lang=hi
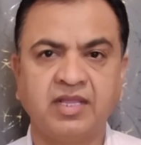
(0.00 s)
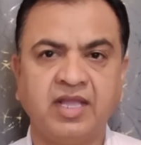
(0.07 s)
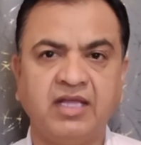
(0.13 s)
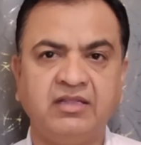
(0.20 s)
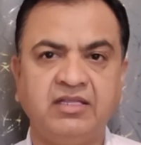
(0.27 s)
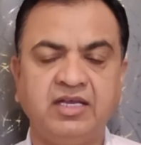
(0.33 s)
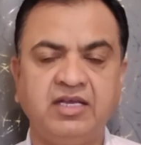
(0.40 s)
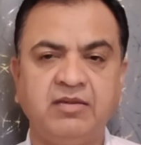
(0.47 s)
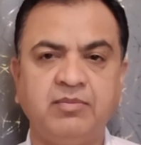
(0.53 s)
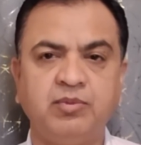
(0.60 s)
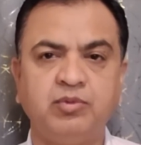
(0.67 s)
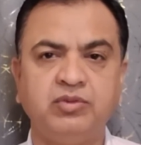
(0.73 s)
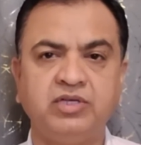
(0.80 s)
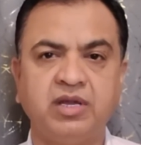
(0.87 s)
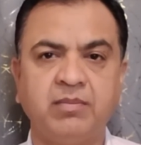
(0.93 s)
कहते हैं कि
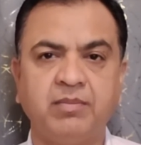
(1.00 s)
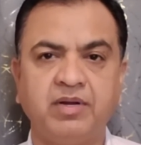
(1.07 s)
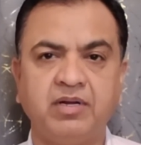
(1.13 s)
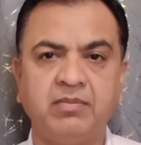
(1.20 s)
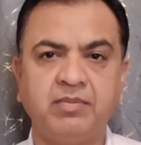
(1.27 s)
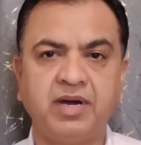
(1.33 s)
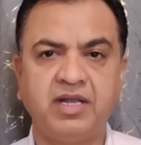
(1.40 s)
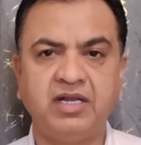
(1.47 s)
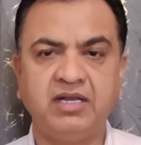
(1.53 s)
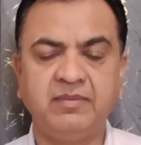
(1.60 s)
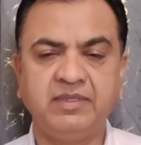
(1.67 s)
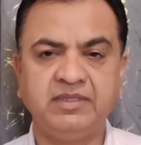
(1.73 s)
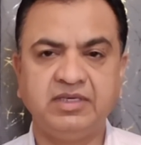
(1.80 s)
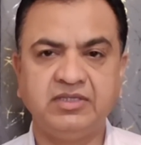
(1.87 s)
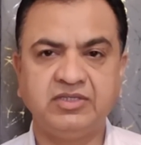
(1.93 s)
पूत के पग पालने
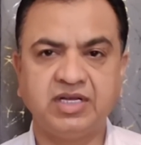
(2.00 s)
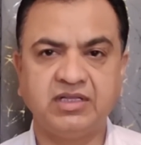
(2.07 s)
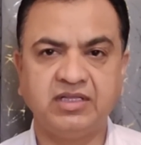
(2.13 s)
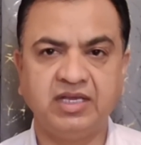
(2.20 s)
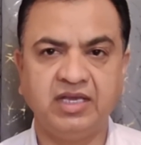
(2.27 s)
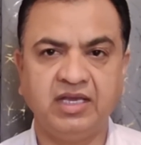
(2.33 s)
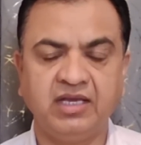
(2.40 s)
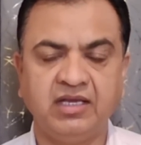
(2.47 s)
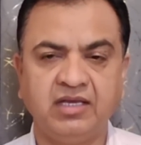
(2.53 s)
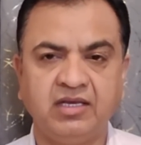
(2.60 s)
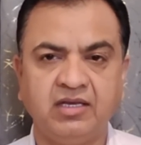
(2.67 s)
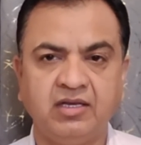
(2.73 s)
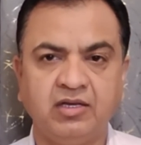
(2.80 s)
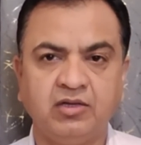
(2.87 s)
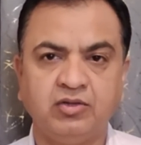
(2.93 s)
में दिख जाते हैं
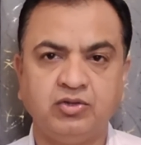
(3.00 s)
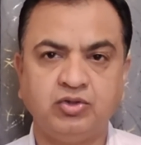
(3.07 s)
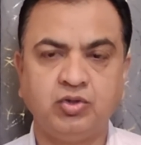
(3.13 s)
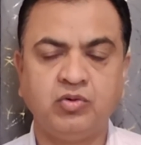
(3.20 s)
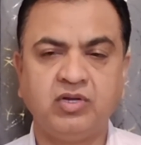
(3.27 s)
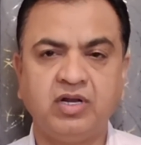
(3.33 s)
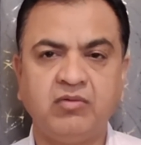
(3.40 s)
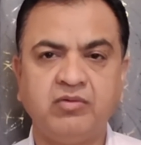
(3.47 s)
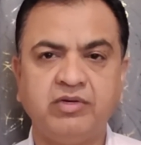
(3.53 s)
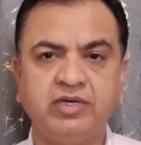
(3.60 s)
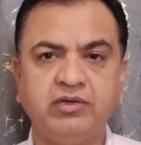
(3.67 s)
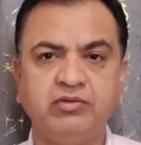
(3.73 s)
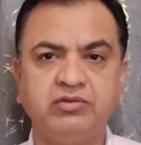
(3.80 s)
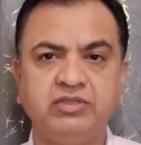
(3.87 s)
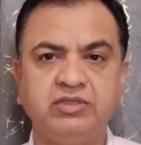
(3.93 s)
जो ग्रहों
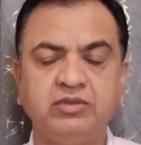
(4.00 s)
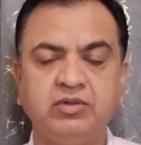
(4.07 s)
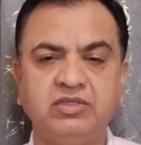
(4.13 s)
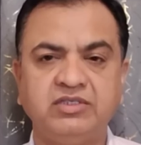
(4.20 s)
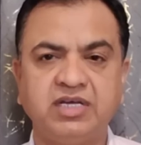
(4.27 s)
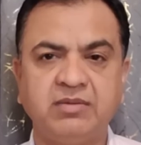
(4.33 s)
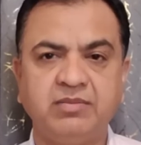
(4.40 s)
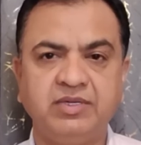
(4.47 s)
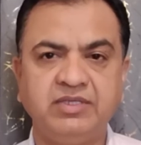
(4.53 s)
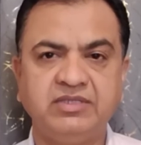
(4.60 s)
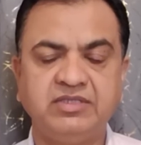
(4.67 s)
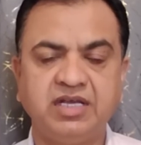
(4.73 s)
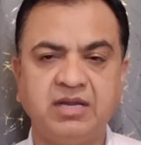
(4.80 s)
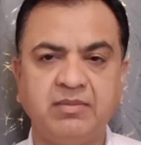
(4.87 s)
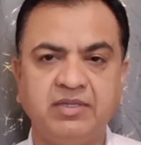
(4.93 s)
की युति 2020
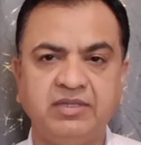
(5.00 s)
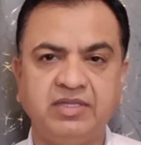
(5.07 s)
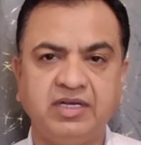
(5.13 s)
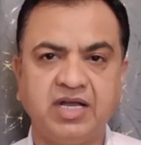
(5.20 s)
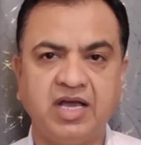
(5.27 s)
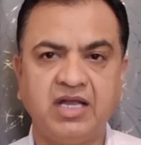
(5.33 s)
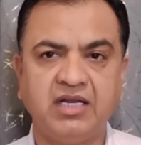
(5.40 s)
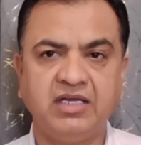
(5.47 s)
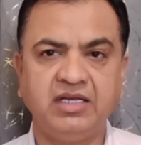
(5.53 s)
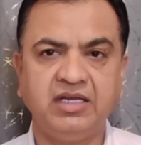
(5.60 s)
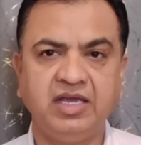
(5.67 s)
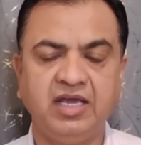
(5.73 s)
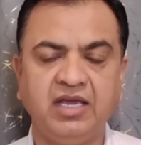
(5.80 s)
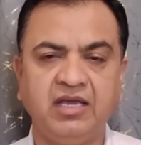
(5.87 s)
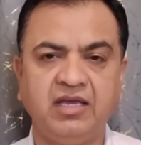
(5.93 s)
से हमें दिखा रही
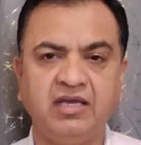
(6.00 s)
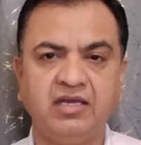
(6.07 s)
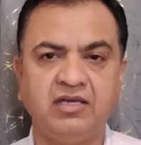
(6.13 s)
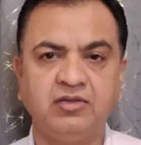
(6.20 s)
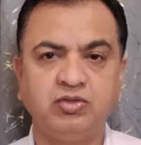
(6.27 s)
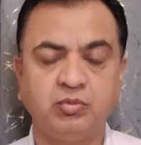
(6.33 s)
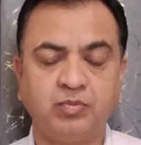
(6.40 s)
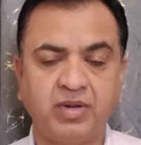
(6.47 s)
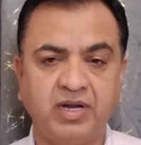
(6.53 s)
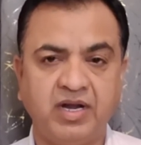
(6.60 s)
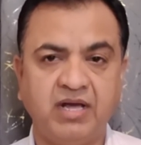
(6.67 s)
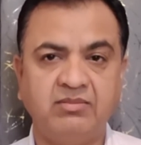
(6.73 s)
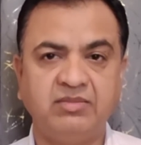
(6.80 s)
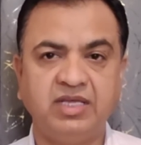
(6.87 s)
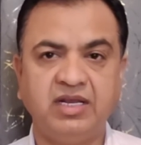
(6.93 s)
है जो
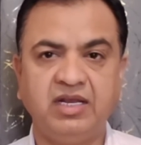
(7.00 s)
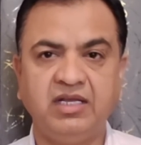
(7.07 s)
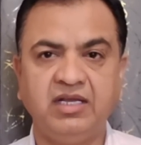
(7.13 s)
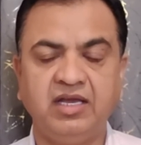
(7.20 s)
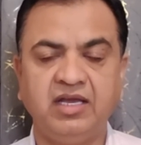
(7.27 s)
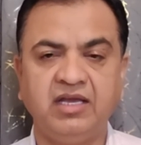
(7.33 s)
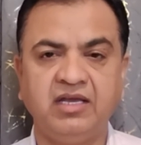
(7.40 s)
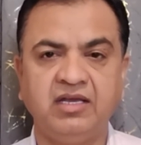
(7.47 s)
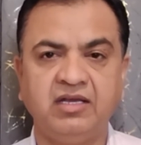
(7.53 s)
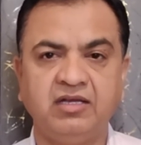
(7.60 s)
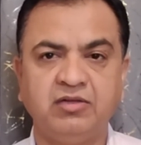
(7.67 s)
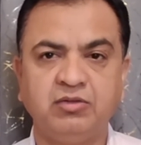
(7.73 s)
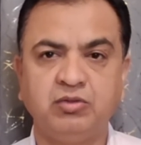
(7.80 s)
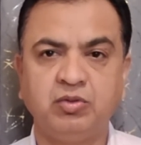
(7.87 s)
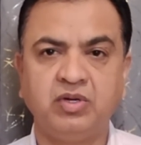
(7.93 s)
परिणाम दे रही है
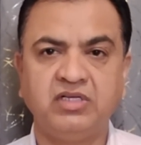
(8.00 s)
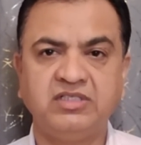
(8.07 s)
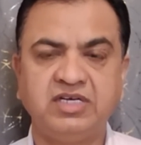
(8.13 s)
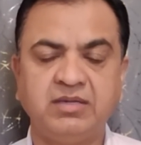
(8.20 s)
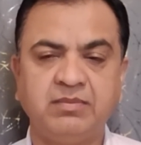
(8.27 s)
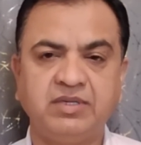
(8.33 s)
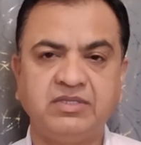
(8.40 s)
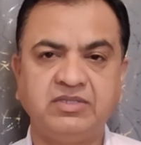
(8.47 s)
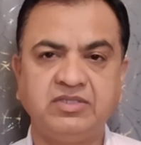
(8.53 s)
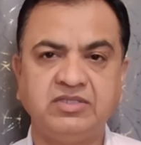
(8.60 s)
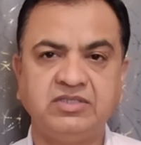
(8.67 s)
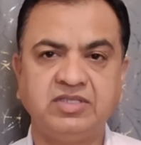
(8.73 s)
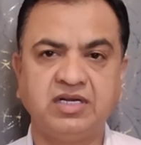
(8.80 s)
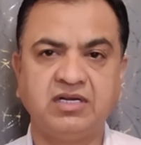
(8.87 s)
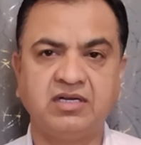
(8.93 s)

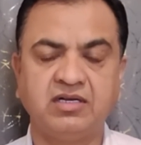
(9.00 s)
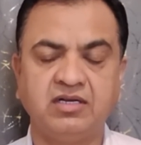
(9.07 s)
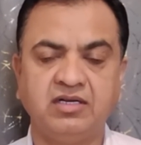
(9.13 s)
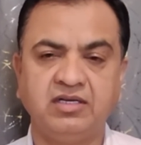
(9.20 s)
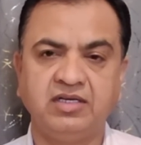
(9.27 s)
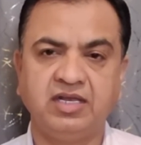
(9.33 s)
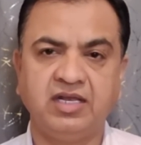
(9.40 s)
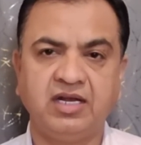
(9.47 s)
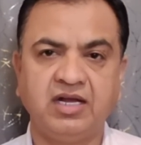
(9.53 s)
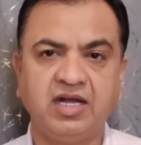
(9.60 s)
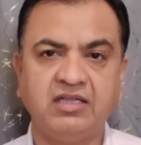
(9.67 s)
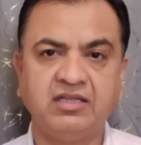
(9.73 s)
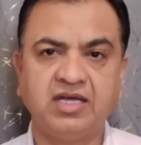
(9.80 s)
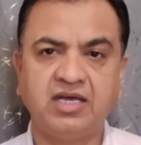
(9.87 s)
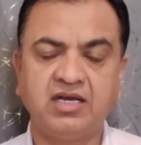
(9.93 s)
2025 तक ये
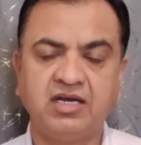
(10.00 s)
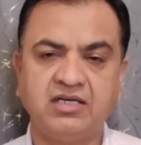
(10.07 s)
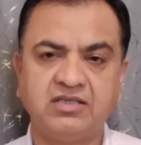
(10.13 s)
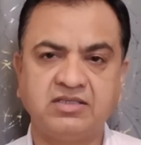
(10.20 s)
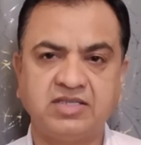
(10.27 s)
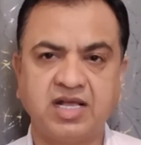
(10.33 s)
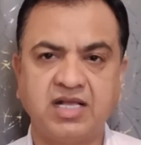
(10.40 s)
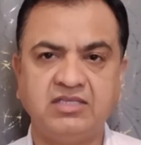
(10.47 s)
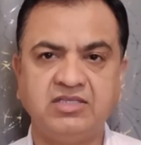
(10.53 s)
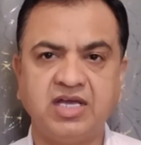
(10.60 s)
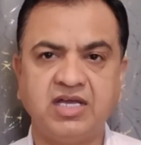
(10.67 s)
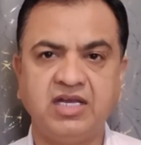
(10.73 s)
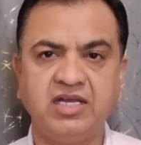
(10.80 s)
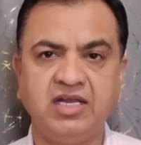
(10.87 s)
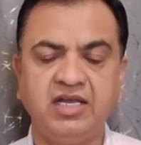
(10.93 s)
लगातार हर साल
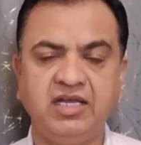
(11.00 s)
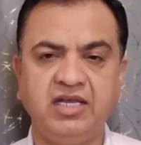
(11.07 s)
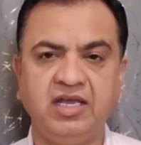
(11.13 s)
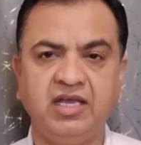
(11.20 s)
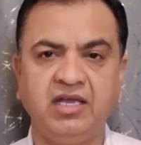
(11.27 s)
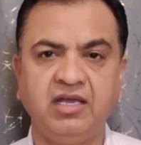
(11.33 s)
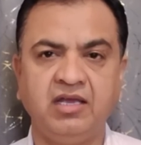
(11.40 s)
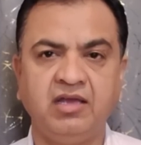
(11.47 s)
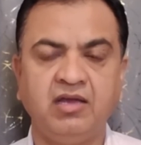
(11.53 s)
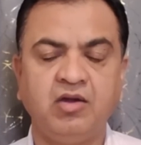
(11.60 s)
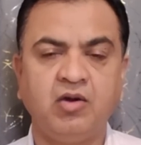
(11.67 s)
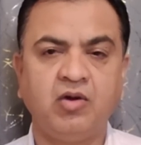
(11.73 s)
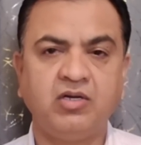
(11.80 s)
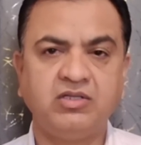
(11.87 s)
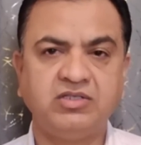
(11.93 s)
जारी रहेंगे
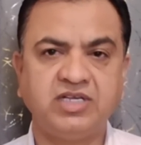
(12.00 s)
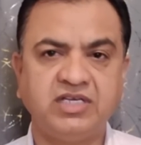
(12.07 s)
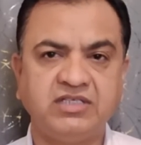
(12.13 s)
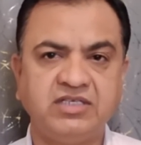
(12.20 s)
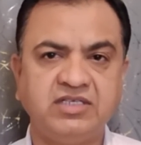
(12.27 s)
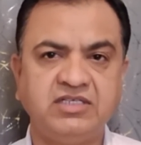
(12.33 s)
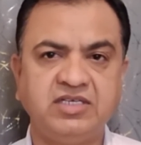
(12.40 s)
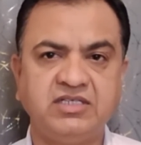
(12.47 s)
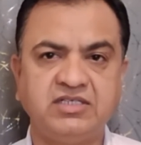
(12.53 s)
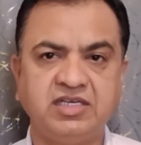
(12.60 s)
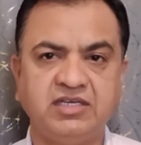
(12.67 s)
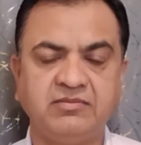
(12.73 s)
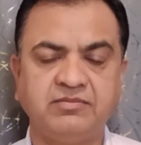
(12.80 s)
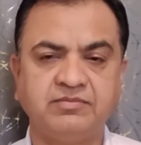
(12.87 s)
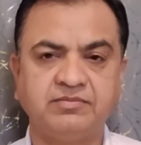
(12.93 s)
और जैसे
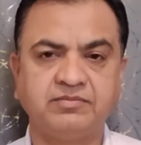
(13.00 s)
जैसे